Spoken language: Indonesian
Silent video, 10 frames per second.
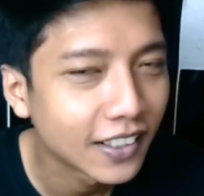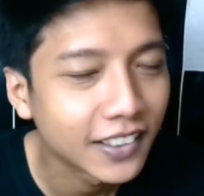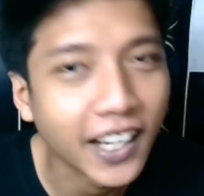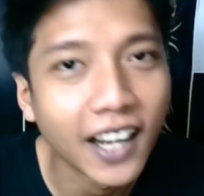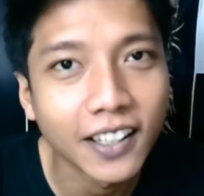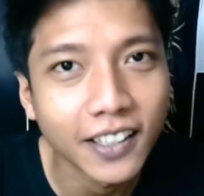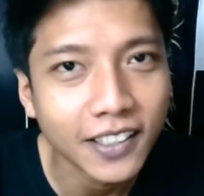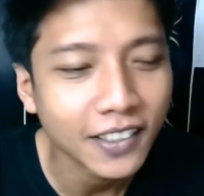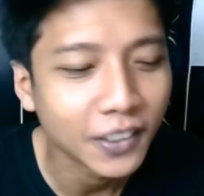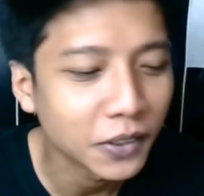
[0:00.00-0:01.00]

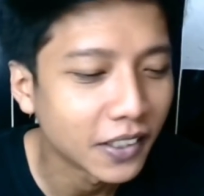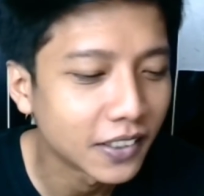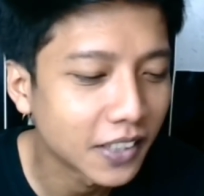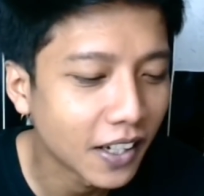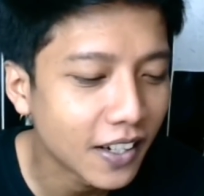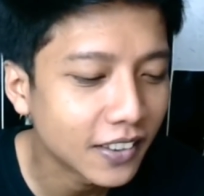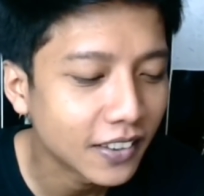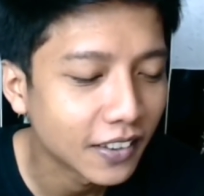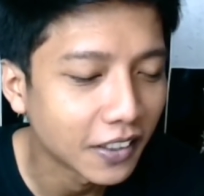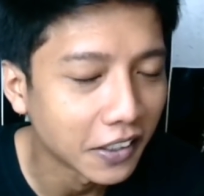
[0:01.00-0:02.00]
siangling itu jadi
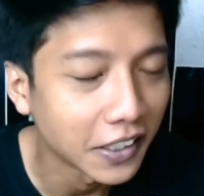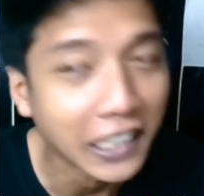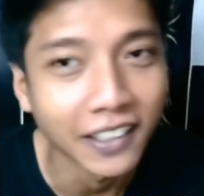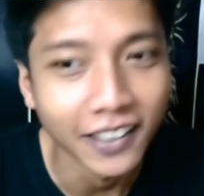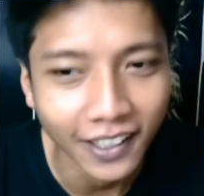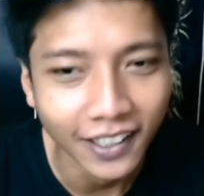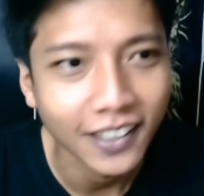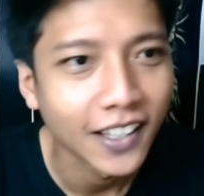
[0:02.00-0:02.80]
siangling ya.